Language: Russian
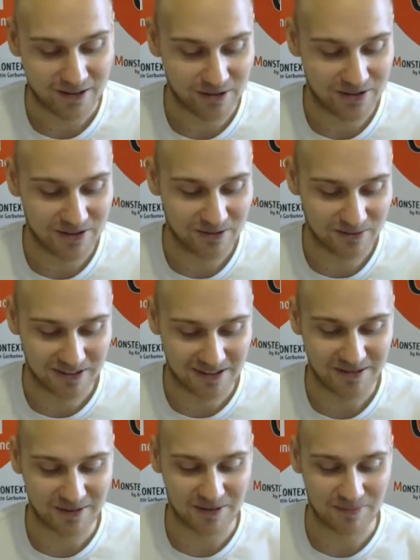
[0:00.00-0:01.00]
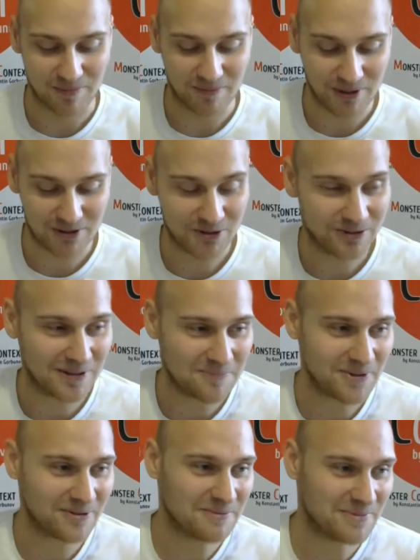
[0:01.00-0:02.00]
То есть ты у нас это почетное
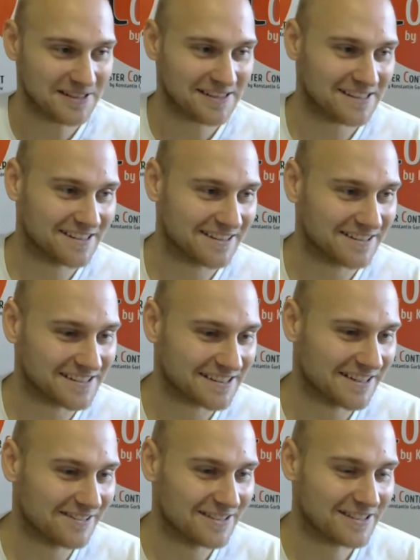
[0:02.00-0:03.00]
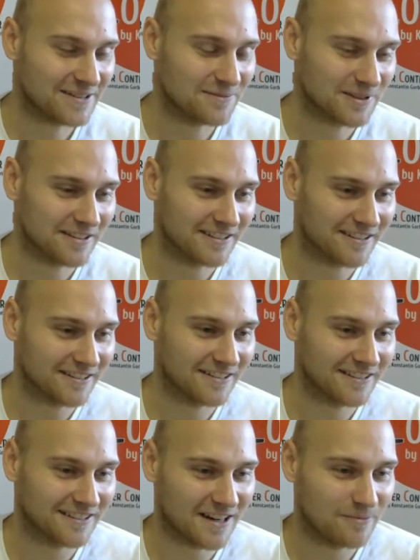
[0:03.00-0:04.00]
первое место занял, задавал
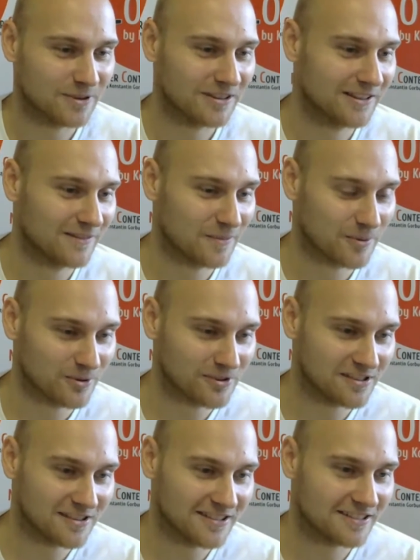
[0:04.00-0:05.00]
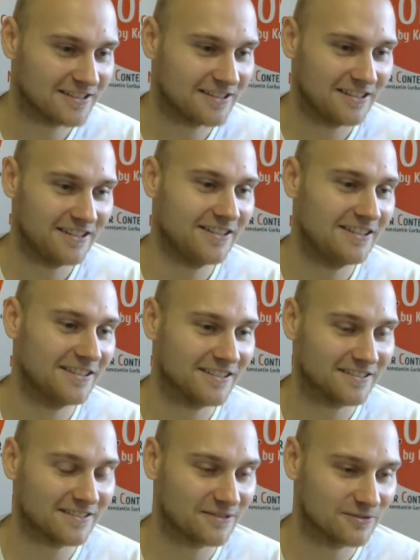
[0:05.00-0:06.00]
самые грамотные вопросы и
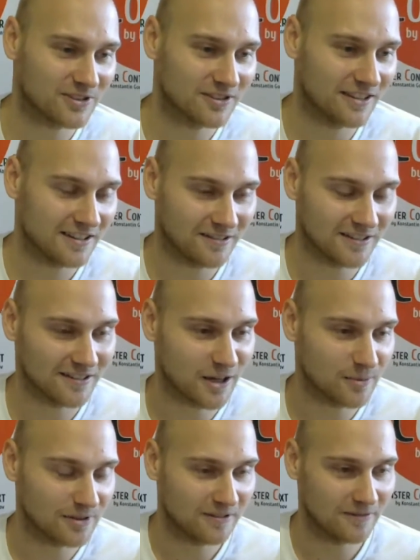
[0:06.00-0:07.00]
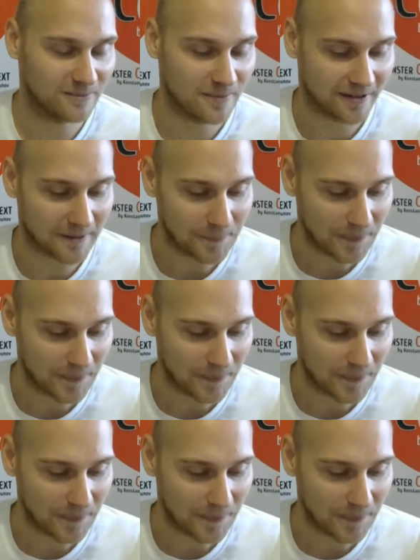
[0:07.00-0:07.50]
всегда давал грамотный фидбэк.